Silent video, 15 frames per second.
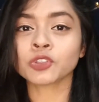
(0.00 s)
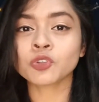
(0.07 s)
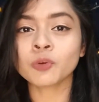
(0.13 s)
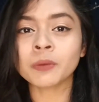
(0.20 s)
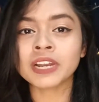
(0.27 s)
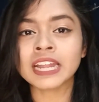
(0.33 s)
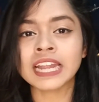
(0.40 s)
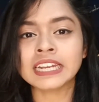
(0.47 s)

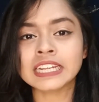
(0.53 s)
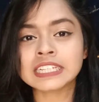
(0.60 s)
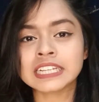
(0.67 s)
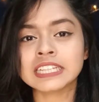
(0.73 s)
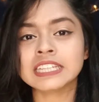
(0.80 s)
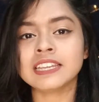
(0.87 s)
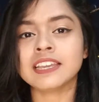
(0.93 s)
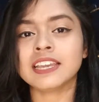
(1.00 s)
তোমার এটার
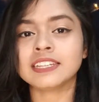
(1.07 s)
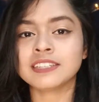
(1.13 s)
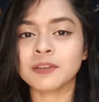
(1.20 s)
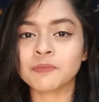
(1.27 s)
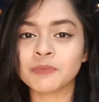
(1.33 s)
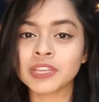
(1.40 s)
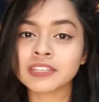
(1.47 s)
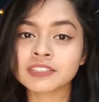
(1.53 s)
সাথে এটা
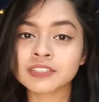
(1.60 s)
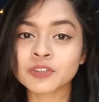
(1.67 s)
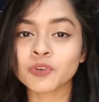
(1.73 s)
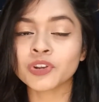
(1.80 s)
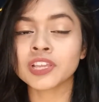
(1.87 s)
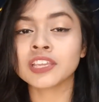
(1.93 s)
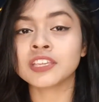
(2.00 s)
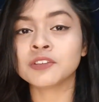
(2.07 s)
মিক্সড
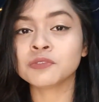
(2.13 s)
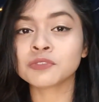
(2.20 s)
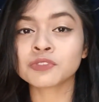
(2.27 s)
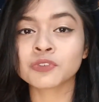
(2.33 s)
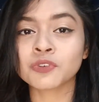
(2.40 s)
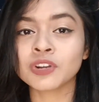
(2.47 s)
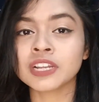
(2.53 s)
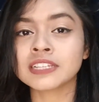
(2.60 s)
করে ইউজ
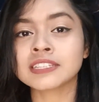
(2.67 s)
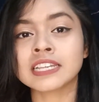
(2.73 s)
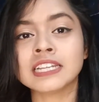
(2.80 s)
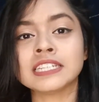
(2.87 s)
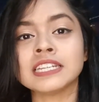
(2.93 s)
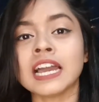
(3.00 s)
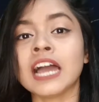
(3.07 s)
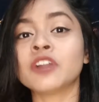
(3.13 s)
করলে
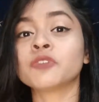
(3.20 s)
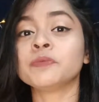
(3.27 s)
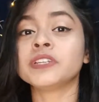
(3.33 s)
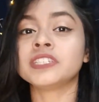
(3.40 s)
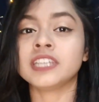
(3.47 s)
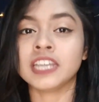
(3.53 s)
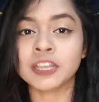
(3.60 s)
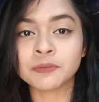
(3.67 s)
স্কিনটা আরো
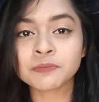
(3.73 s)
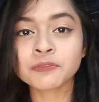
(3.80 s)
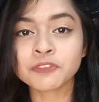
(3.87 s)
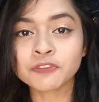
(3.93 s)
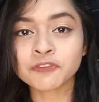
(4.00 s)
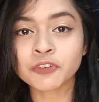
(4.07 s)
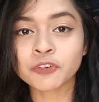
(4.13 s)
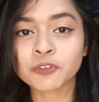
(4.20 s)
বেশি
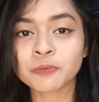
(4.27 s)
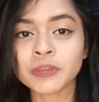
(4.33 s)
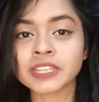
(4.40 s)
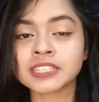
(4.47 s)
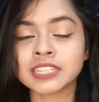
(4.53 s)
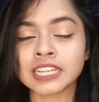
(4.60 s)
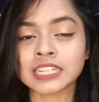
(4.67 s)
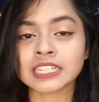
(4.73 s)
ইমপ্রুভ করবে
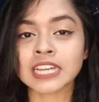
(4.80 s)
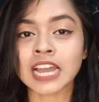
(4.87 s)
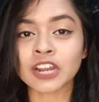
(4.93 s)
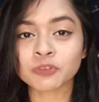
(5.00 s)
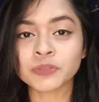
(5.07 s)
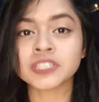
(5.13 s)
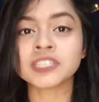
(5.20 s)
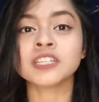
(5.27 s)
স্কিনটা
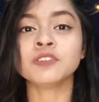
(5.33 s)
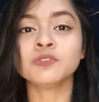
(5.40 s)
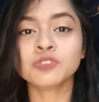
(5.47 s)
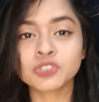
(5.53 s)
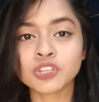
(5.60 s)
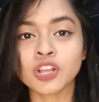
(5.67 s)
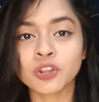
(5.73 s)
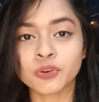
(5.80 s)
আরো বেশি
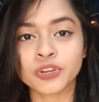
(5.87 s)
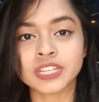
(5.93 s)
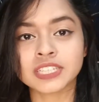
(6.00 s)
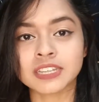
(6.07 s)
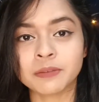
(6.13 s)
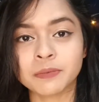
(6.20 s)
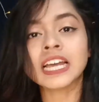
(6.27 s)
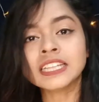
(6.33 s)
উজ্জ্বল হয়ে
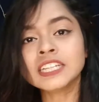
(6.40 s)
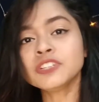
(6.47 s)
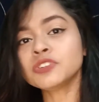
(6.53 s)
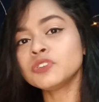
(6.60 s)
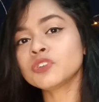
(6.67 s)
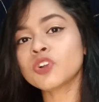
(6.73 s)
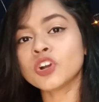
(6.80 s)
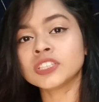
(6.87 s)
যাবে তাদের
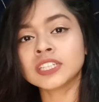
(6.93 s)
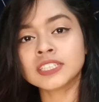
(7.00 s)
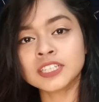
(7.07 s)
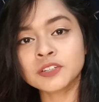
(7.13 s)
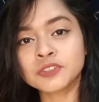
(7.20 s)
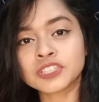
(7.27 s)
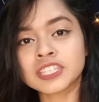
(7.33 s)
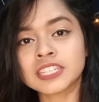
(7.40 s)
জন্য
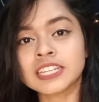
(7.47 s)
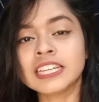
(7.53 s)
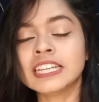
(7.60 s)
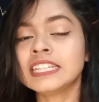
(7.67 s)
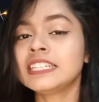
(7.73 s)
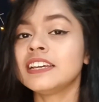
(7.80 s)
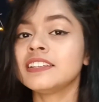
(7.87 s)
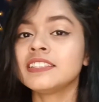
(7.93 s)
কথাটি হচ্ছে
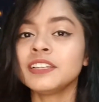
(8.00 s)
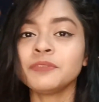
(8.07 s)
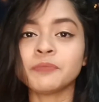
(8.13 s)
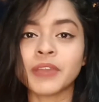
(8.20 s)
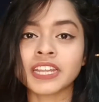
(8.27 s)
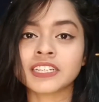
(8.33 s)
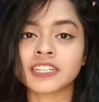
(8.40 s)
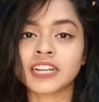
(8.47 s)
ইট ডাজেন্ট
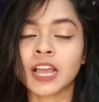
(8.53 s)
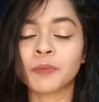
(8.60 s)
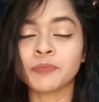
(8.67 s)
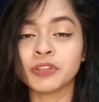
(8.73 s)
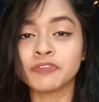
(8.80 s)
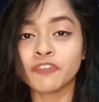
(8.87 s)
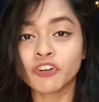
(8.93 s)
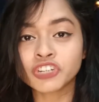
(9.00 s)
ম্যাটার
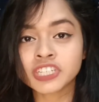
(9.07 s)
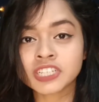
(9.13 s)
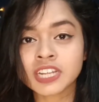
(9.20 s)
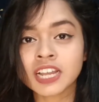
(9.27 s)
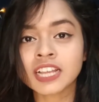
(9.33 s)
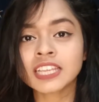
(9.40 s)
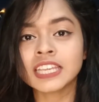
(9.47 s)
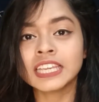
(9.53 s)
আপনি
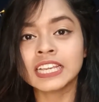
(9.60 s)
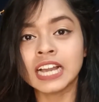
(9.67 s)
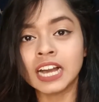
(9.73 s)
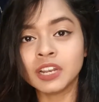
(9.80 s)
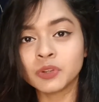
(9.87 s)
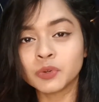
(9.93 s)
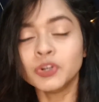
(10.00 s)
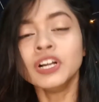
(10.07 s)
ফর্সা কি
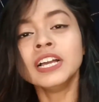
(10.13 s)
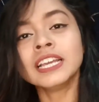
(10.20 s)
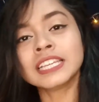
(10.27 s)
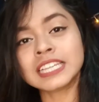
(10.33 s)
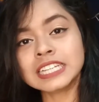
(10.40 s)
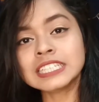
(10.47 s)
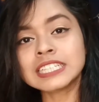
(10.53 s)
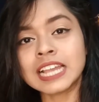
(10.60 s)
কালো
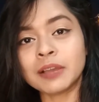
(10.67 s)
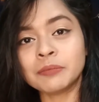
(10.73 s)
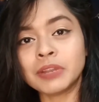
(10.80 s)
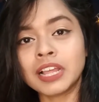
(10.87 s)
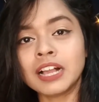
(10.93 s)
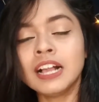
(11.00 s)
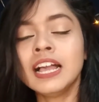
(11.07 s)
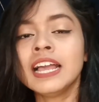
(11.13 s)
কি
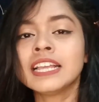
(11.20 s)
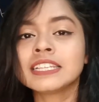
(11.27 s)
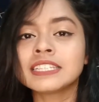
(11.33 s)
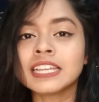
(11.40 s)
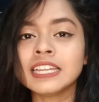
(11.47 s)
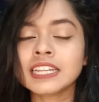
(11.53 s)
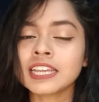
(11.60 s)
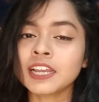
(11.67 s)
শ্যামলা
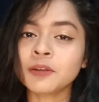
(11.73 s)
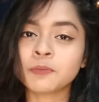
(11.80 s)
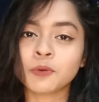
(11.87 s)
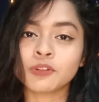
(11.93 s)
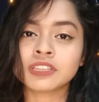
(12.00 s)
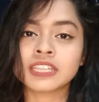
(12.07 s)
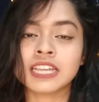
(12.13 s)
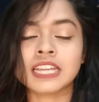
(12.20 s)
স্কিন কেয়ার
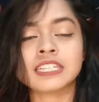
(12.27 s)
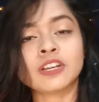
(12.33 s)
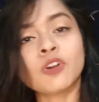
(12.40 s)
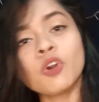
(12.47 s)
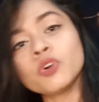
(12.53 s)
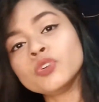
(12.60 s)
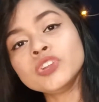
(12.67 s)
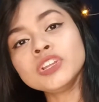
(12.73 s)
বলতে এটা
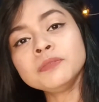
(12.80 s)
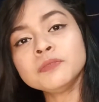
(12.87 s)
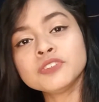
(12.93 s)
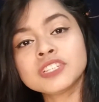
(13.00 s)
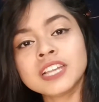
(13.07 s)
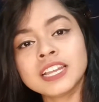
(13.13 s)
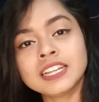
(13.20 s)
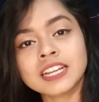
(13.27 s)
কখনোই
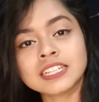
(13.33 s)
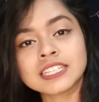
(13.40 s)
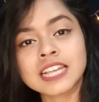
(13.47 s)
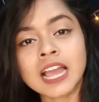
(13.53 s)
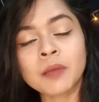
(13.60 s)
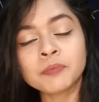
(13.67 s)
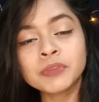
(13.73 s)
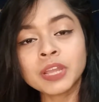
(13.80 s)
বোঝায় না
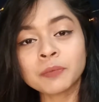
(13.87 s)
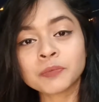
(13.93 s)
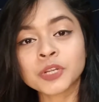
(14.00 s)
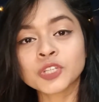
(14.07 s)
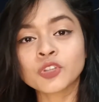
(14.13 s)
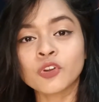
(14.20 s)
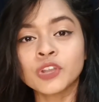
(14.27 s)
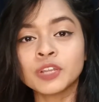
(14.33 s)
যে আপনি
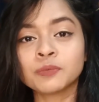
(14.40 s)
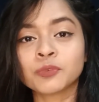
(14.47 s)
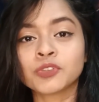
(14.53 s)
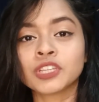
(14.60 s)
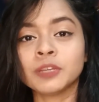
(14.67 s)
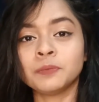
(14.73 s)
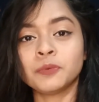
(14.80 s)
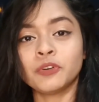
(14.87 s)
আপনার ত্বকের
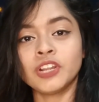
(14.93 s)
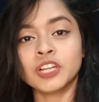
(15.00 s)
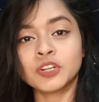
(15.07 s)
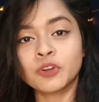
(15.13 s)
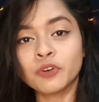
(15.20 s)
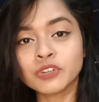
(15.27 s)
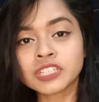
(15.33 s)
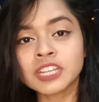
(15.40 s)
মধ্যে
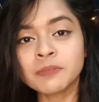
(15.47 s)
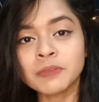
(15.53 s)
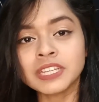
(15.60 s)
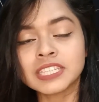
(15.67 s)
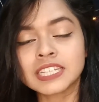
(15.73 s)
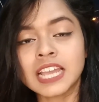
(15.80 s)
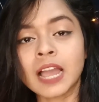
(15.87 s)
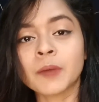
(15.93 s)
প্রোডাক্ট ঘষে
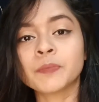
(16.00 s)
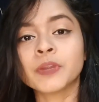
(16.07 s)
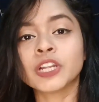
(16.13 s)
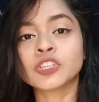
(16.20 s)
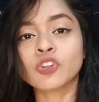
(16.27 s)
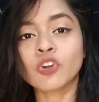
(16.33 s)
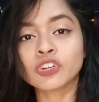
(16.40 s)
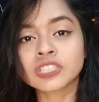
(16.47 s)
মেজে
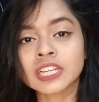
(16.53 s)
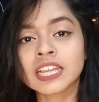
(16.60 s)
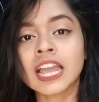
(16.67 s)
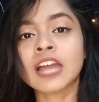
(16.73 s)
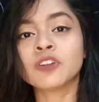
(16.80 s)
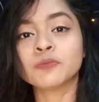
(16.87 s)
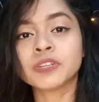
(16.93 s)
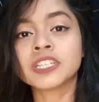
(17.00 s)
আপনার ত্বকটাকে
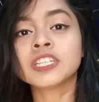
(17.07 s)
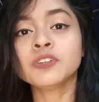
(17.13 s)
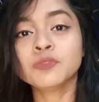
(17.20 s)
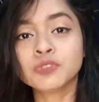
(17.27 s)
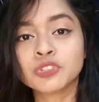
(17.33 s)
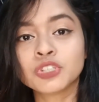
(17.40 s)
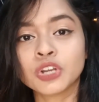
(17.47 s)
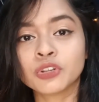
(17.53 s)
আরো বেশি
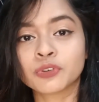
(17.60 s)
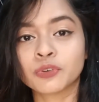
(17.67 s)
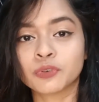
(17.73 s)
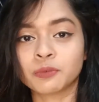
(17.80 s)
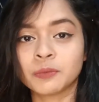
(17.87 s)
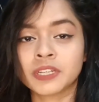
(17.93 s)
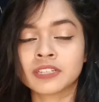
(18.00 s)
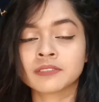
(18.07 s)
উজ্জ্বল
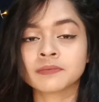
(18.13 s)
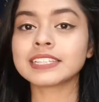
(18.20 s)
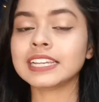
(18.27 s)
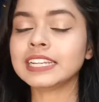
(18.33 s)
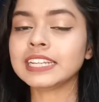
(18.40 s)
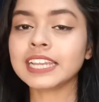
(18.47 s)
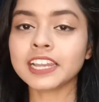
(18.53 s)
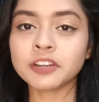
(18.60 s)
করবেন
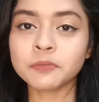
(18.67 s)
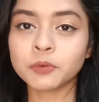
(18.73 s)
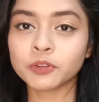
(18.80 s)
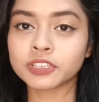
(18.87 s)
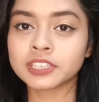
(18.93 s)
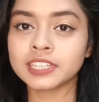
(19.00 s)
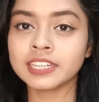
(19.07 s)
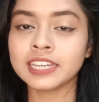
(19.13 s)
স্কিন কেয়ার
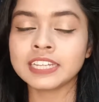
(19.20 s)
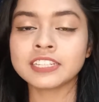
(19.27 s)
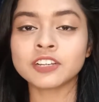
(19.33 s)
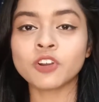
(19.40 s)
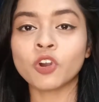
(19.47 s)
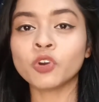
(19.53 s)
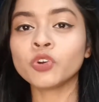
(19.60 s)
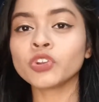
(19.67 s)
বলতে
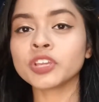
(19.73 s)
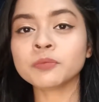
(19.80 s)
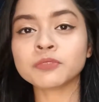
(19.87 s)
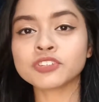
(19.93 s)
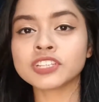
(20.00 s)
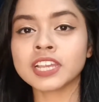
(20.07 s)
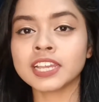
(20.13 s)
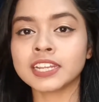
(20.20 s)
এটা কখনোই
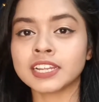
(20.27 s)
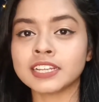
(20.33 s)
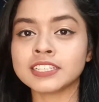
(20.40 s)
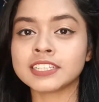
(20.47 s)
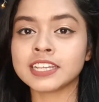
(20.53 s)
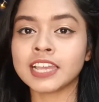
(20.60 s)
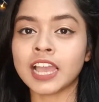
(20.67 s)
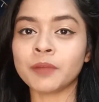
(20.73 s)
বোঝায় না
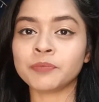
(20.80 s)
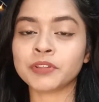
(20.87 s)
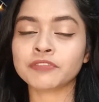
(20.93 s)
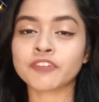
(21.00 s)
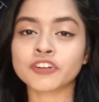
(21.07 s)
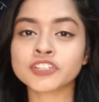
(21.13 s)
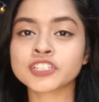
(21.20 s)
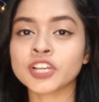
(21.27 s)
যে আপনি
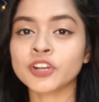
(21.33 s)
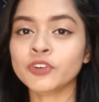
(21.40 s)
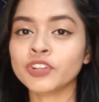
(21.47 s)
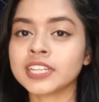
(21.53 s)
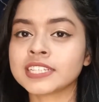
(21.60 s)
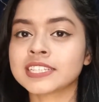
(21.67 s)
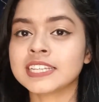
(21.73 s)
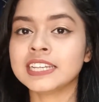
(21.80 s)
ফর্সা
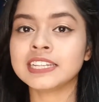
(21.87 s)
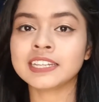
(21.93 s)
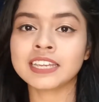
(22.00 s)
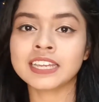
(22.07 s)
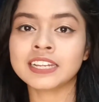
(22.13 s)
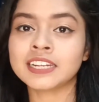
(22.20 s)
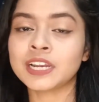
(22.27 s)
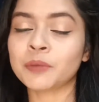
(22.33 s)
হলে স্কিন
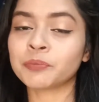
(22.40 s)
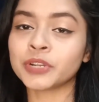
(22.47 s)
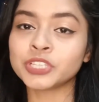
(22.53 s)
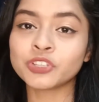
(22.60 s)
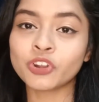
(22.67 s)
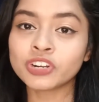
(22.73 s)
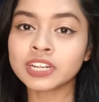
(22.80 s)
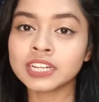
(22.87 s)
কেয়ারের
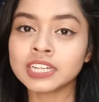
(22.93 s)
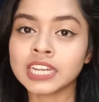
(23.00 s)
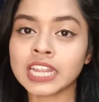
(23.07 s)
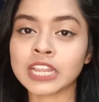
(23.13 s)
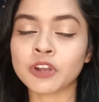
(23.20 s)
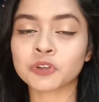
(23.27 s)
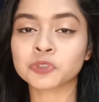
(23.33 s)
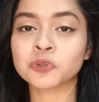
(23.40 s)
আপনার দরকার
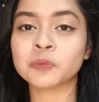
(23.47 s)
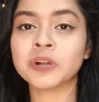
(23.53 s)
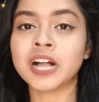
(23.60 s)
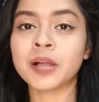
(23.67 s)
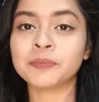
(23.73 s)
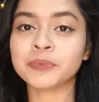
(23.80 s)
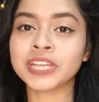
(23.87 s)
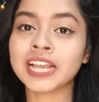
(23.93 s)
নেই অথবা
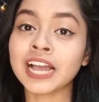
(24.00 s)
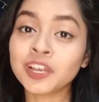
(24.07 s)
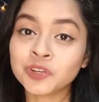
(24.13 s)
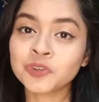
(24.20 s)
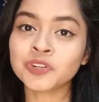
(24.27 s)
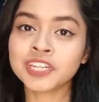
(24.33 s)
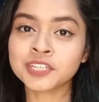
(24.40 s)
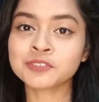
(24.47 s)
আপনি
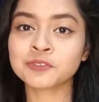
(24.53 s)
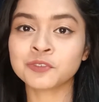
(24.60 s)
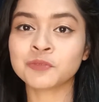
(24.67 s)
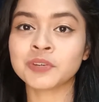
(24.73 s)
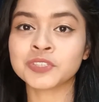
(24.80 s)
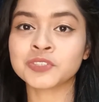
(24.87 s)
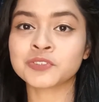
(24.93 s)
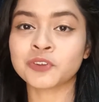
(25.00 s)
কালো হলেই
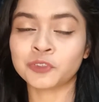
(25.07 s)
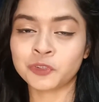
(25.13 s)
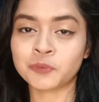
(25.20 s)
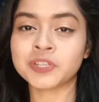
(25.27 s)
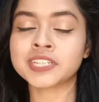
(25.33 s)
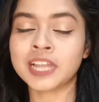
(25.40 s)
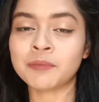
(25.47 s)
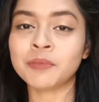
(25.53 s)
শুধুমাত্র
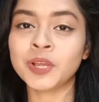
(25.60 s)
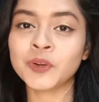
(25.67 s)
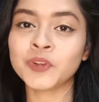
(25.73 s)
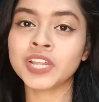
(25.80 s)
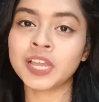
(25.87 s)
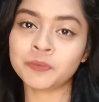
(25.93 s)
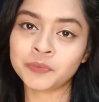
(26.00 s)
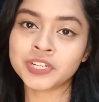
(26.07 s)
অথবা শ্যামলা
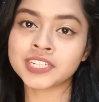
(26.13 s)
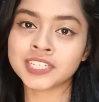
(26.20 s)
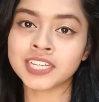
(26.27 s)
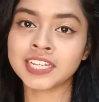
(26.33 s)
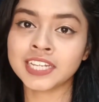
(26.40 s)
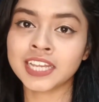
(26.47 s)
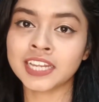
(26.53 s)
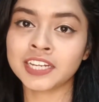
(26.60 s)
হলেই আপনার
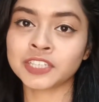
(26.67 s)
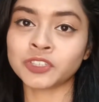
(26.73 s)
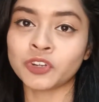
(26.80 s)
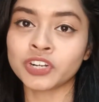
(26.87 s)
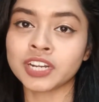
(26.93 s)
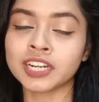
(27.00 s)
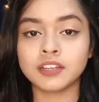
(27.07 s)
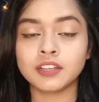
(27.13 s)
স্কিন কেয়ারের
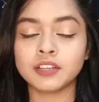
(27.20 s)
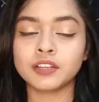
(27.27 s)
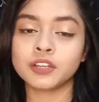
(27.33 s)
দরকার